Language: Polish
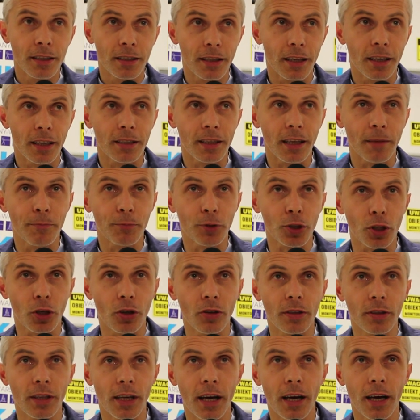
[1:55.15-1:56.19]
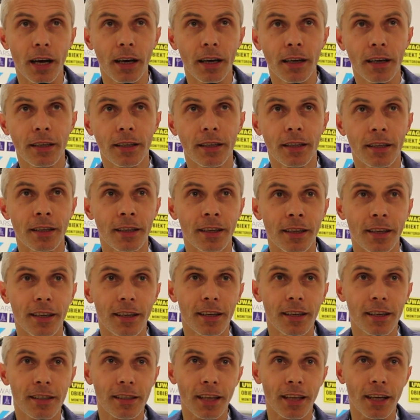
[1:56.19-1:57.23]
ta, ta przygoda
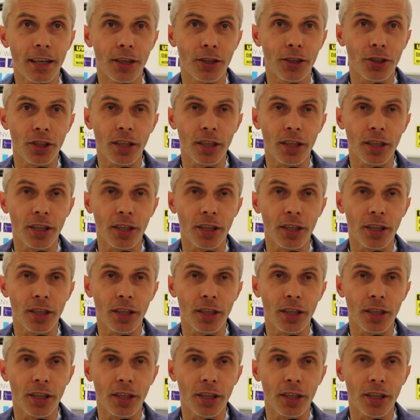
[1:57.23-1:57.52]
staje